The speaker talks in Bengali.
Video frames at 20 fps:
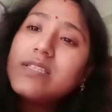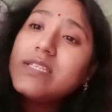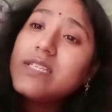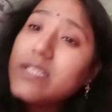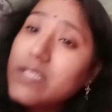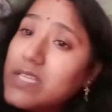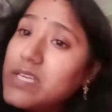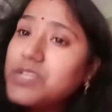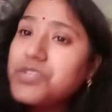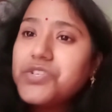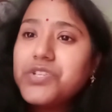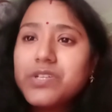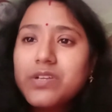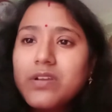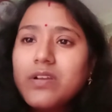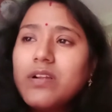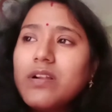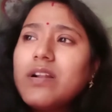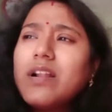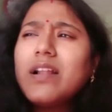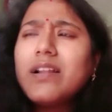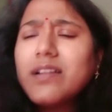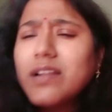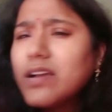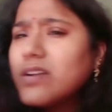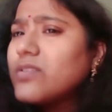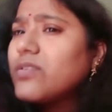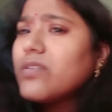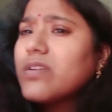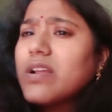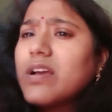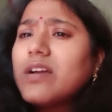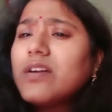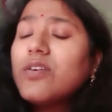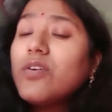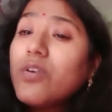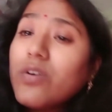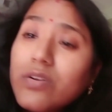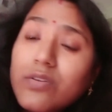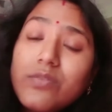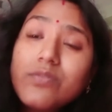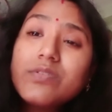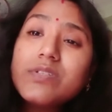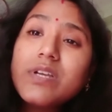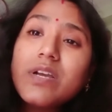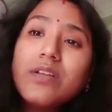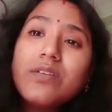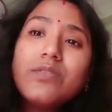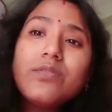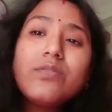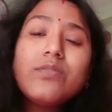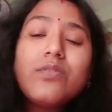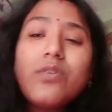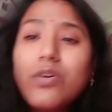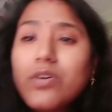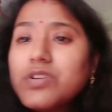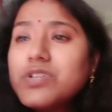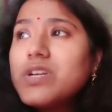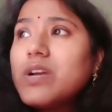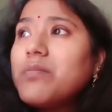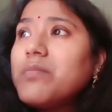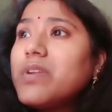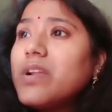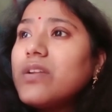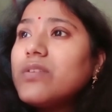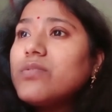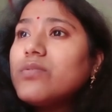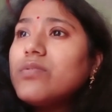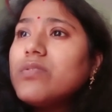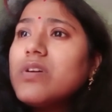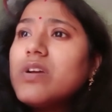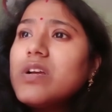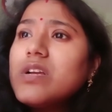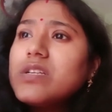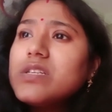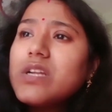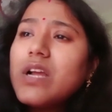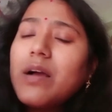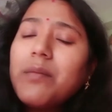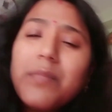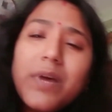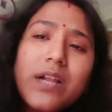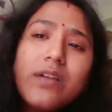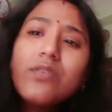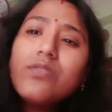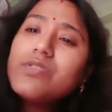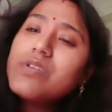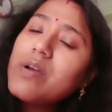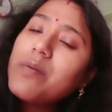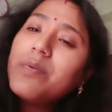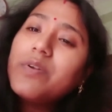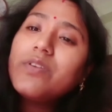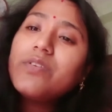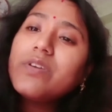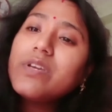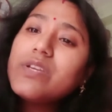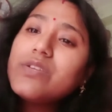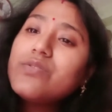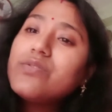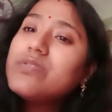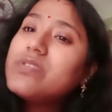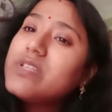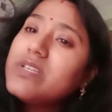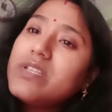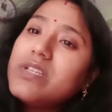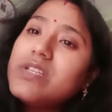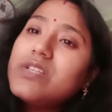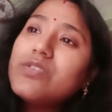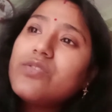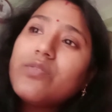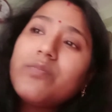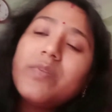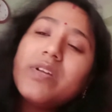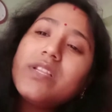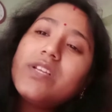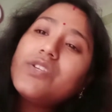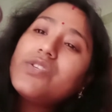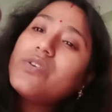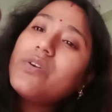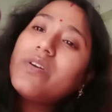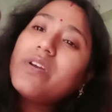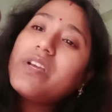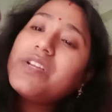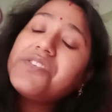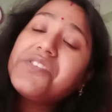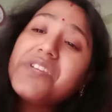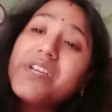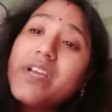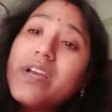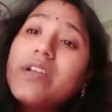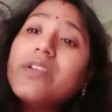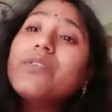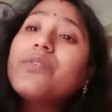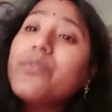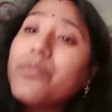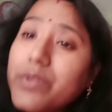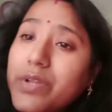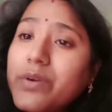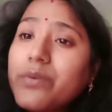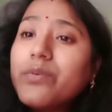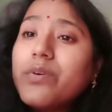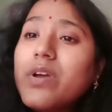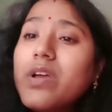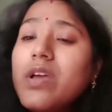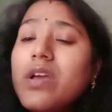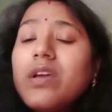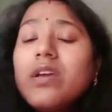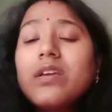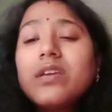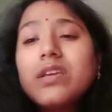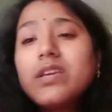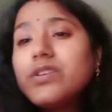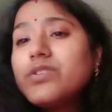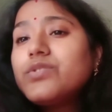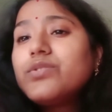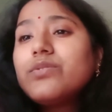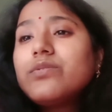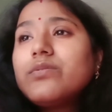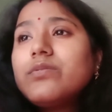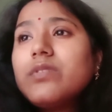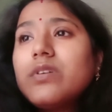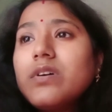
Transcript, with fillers: জিনিস রান্না করা ঘর গোছানো ঘর সামলানো সামান্য সামান্য কিছু জিনিস তোমাদের সঙ্গে শেয়ার করেও কিছু